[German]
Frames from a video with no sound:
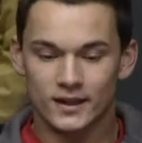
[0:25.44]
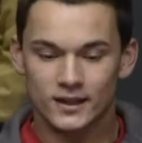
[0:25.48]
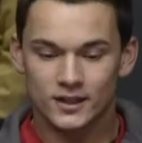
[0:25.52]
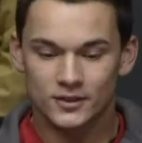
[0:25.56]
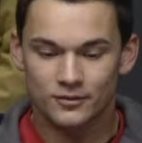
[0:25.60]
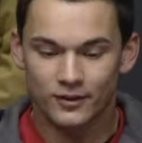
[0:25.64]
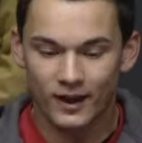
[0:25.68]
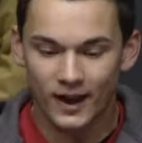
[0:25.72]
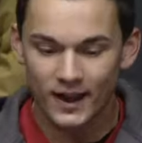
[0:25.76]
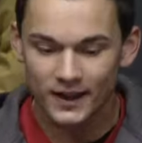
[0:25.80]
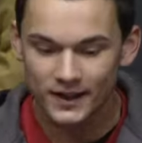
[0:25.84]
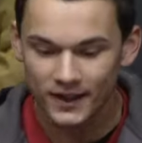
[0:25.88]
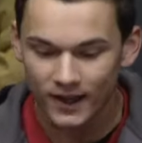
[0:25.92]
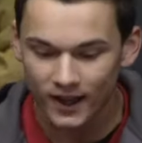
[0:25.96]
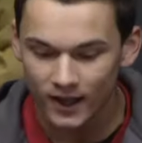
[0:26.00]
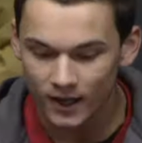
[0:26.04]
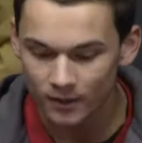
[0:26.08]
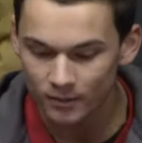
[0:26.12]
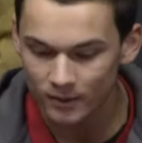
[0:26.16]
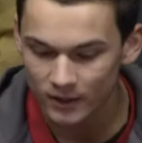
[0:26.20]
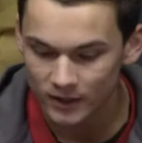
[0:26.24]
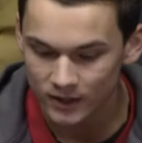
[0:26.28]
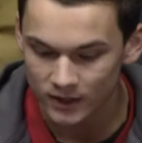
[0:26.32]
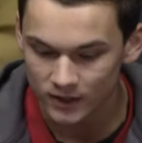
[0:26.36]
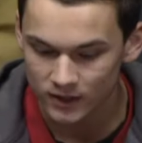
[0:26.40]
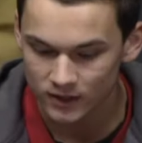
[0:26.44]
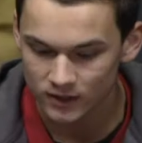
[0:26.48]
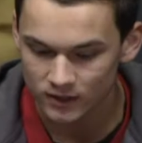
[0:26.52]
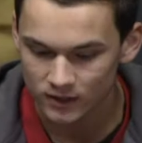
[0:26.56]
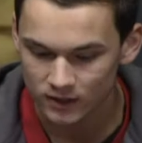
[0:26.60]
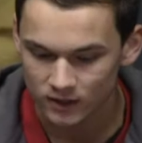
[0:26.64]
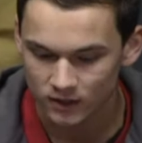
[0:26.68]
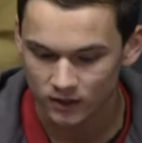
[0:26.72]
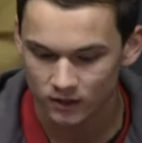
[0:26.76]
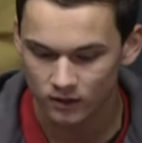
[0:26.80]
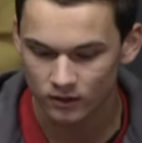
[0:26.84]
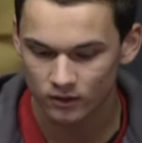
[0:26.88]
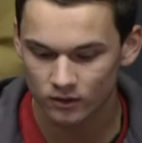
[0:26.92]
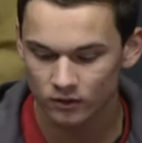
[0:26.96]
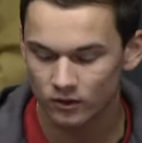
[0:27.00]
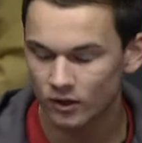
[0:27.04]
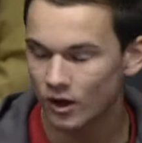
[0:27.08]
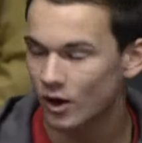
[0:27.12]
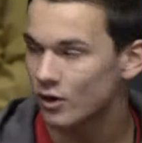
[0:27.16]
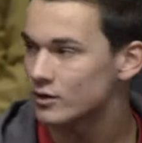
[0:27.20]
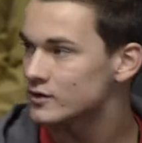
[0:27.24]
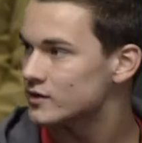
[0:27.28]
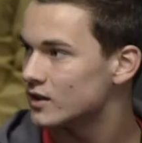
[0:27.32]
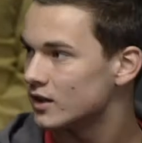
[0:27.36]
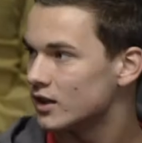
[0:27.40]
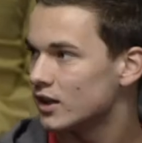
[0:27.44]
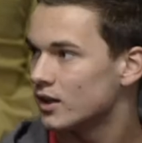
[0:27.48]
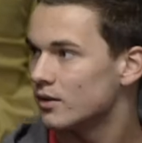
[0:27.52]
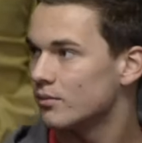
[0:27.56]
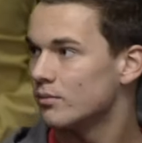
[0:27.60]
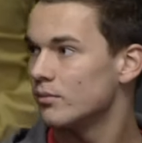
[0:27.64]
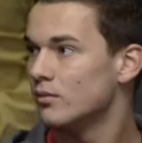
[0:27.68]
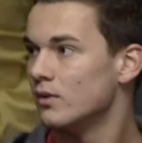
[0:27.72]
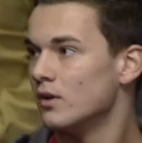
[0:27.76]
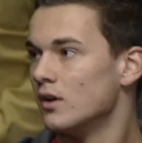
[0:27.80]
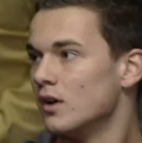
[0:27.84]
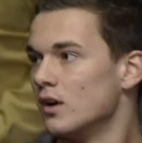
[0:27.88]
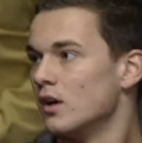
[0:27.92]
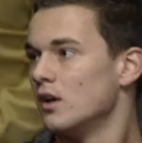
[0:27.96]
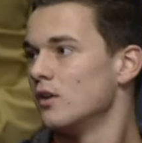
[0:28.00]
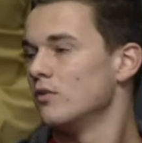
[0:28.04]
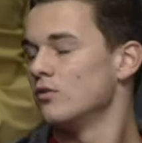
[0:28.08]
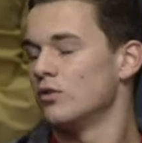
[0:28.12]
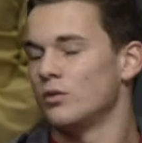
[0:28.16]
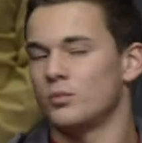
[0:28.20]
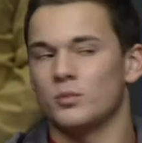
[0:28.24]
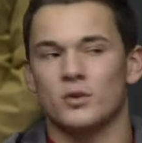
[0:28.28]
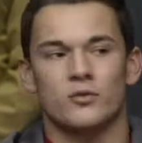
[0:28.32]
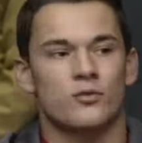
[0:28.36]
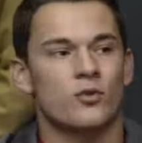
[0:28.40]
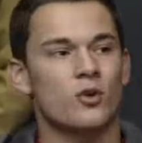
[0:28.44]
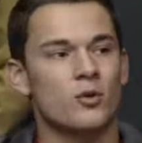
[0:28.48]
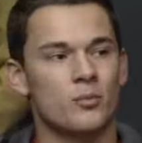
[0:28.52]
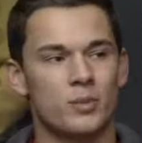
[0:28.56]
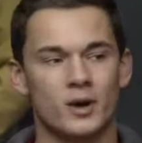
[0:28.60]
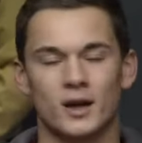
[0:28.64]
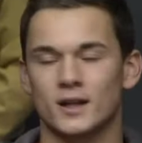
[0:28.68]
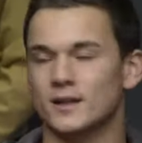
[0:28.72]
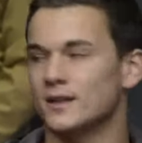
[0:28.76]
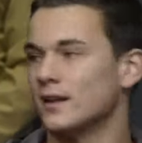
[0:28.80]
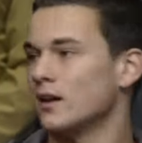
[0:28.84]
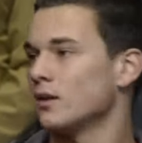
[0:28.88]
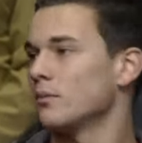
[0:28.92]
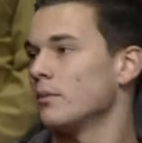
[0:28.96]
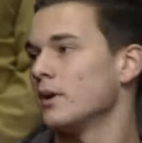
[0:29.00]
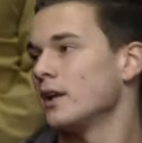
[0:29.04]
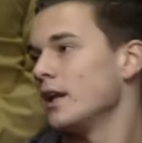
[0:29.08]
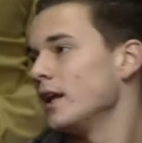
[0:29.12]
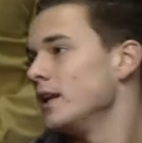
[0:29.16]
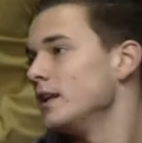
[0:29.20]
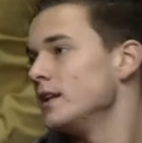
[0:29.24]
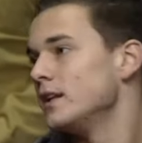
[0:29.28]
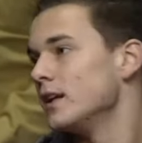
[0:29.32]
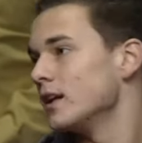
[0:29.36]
ich war da aber nicht. Und außerdem wurde mir vor ein paar Tagen mein Handy